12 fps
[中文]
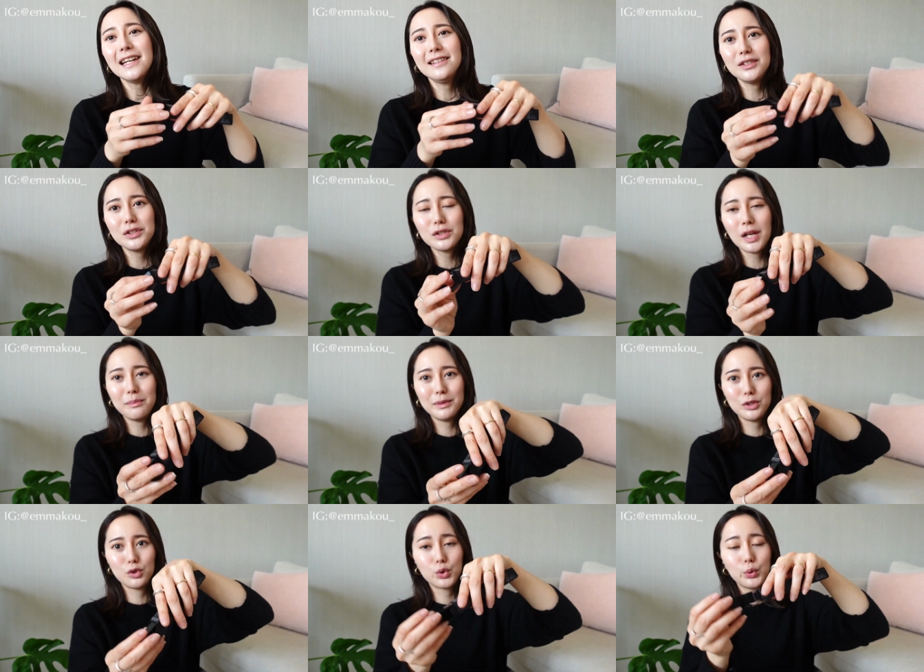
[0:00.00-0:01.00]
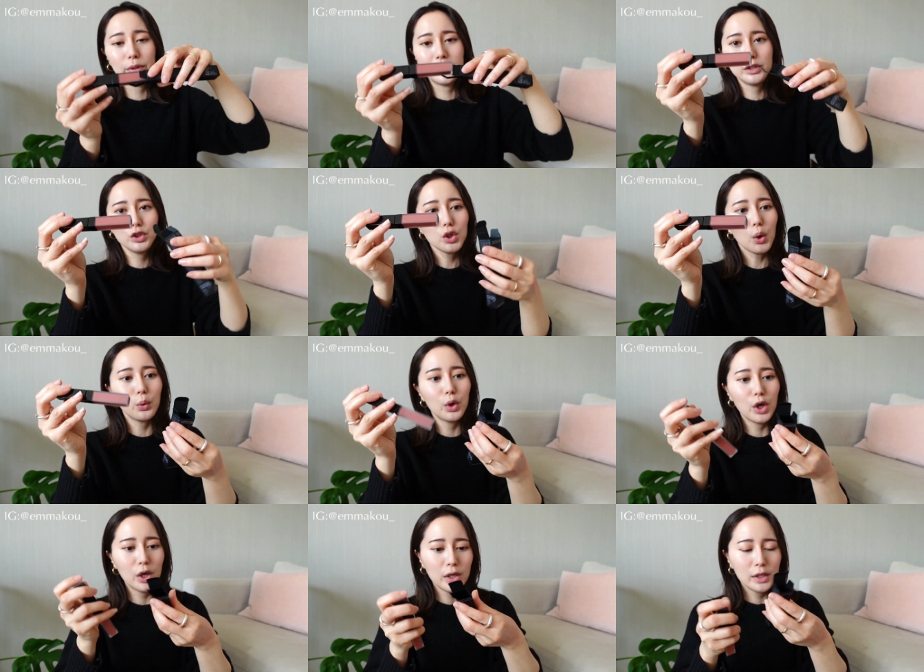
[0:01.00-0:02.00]
来呢，这是他们的唇釉，
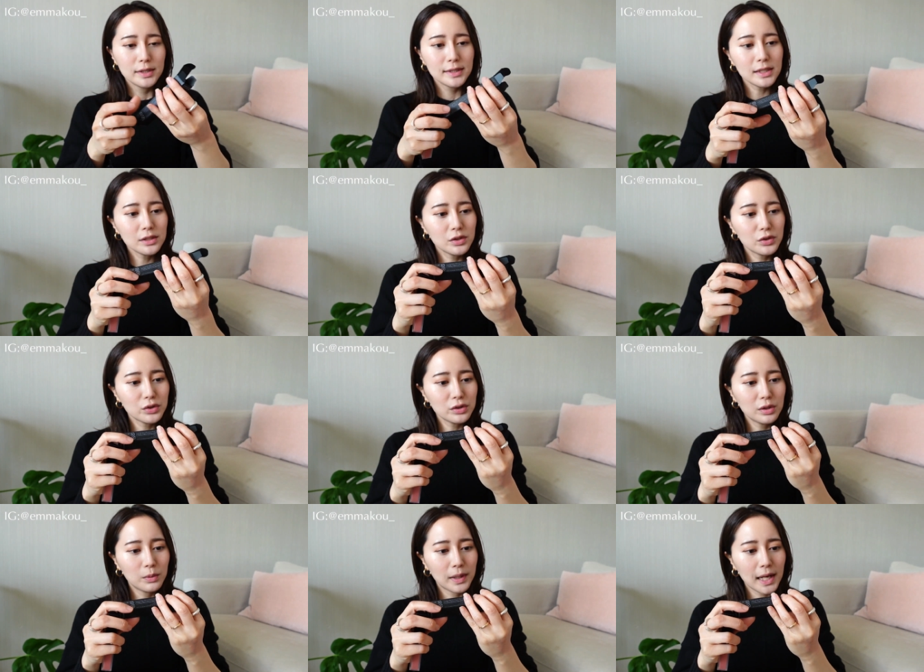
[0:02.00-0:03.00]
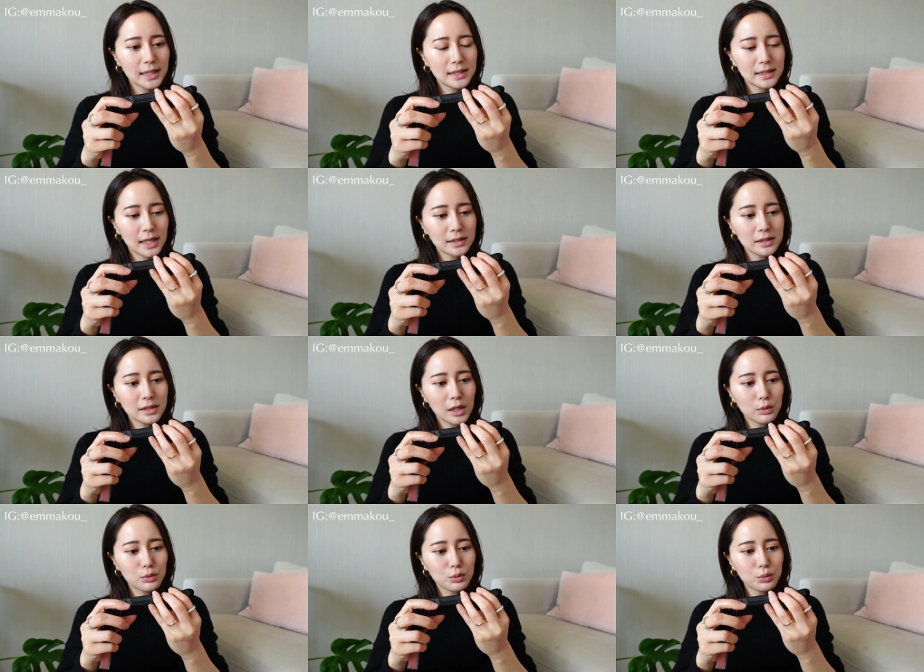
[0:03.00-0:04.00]
这支是呢，我看一下，这
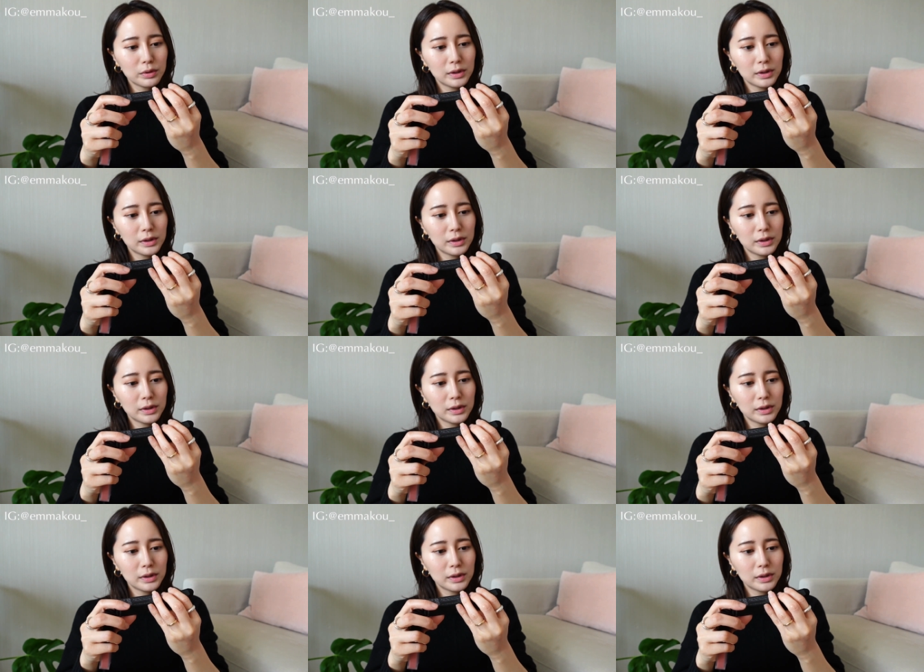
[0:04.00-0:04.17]
叫做